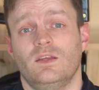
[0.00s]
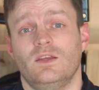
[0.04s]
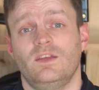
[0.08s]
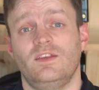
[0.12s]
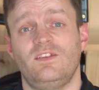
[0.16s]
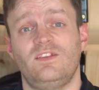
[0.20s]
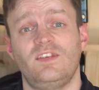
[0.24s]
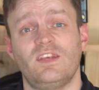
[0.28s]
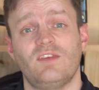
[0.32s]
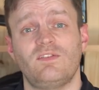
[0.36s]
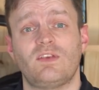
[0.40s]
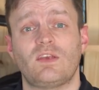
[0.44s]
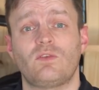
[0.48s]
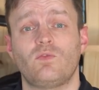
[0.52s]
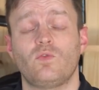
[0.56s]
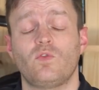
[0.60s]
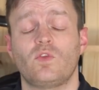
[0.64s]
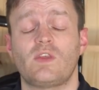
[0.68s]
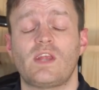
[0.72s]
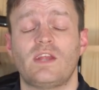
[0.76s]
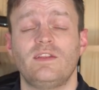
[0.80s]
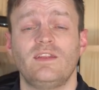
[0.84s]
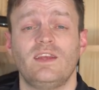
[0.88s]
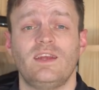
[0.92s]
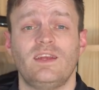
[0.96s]
Ici avec
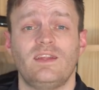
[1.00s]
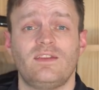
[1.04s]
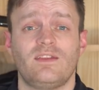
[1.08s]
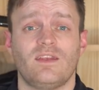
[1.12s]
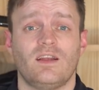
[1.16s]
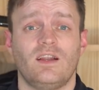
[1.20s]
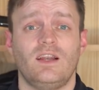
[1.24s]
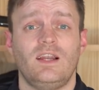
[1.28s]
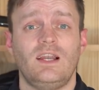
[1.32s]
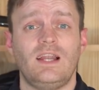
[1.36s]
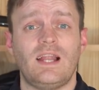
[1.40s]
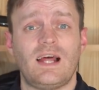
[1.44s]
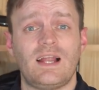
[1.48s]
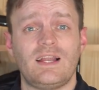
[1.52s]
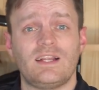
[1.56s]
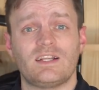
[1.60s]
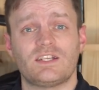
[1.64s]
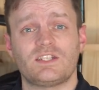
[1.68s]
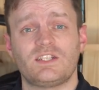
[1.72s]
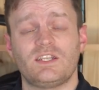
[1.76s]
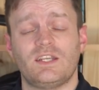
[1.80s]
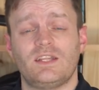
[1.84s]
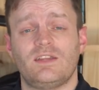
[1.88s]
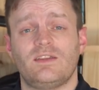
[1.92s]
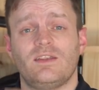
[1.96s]
Vulcanet, la
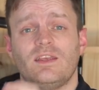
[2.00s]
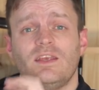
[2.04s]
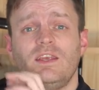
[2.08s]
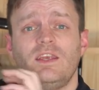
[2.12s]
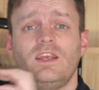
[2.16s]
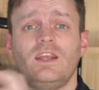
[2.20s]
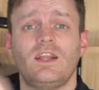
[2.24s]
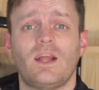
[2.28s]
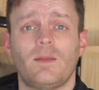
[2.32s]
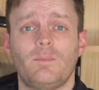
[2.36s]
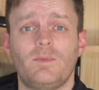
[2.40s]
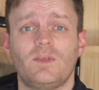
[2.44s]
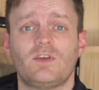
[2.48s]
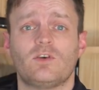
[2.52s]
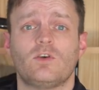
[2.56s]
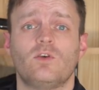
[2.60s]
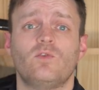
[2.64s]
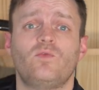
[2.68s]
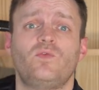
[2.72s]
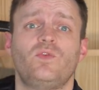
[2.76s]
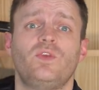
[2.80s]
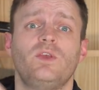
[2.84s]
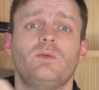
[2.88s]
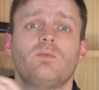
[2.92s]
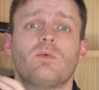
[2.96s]
lingette et la
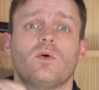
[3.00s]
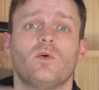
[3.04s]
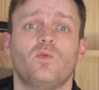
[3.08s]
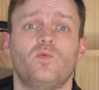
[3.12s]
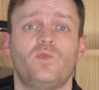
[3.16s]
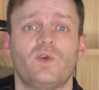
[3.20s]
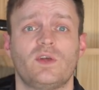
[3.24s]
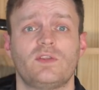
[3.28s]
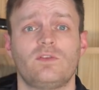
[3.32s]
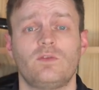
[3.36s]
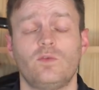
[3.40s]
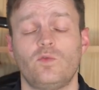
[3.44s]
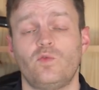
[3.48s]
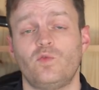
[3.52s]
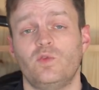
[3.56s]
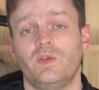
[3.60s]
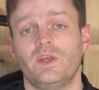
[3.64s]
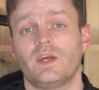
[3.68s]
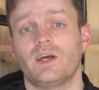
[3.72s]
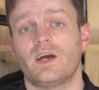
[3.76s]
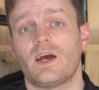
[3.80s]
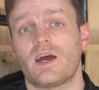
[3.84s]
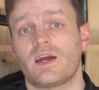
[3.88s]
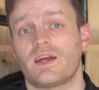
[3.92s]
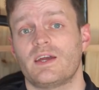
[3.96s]
microfibre va
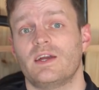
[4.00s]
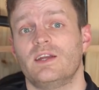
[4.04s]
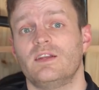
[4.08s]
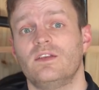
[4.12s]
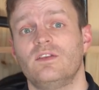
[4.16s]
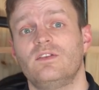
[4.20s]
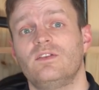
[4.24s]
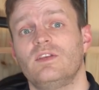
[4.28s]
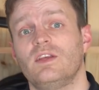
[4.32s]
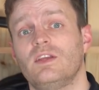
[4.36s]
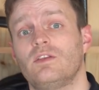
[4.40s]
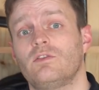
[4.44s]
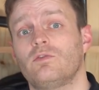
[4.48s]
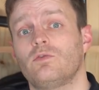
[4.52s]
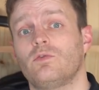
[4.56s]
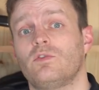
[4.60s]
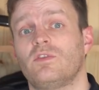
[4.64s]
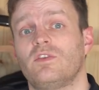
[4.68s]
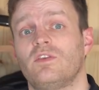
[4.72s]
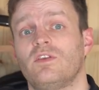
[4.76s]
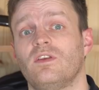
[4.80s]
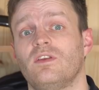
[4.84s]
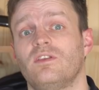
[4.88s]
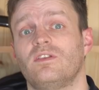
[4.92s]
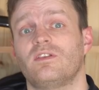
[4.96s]
suffire à réaliser toutes
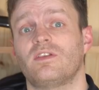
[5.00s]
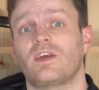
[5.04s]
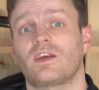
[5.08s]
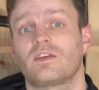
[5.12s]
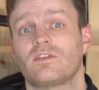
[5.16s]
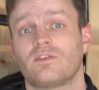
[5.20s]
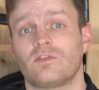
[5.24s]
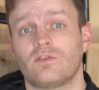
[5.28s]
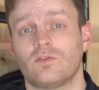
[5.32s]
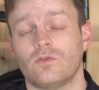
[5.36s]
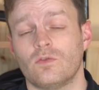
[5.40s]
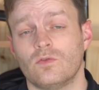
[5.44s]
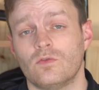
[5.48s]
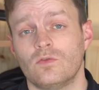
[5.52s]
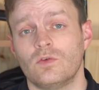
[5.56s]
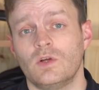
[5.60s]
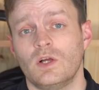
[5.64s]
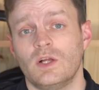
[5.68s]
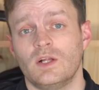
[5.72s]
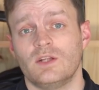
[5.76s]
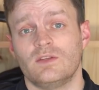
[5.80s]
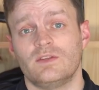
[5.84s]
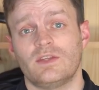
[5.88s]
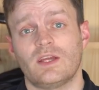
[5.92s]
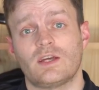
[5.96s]
ces actions.
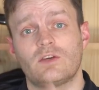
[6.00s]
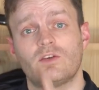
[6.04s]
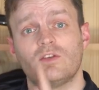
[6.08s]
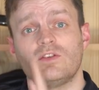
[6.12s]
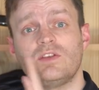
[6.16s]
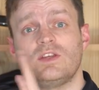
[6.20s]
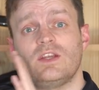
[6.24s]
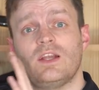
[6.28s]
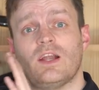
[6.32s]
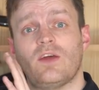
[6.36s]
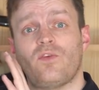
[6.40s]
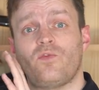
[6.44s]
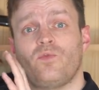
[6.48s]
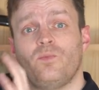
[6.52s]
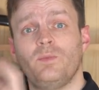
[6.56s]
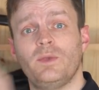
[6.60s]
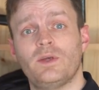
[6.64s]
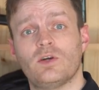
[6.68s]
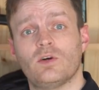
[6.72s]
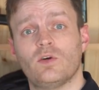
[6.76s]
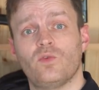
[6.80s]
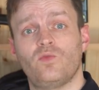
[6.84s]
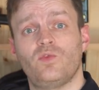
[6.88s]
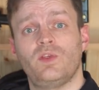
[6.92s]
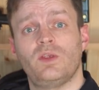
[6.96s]
D'un côté, la
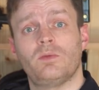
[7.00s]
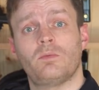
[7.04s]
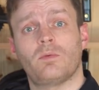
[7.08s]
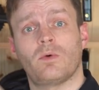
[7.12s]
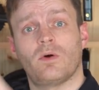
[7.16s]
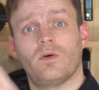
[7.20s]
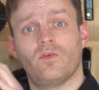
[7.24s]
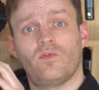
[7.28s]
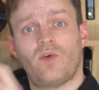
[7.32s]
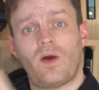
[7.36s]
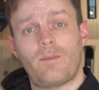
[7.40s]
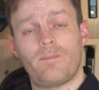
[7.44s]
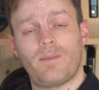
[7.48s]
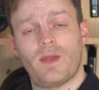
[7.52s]
microfibre va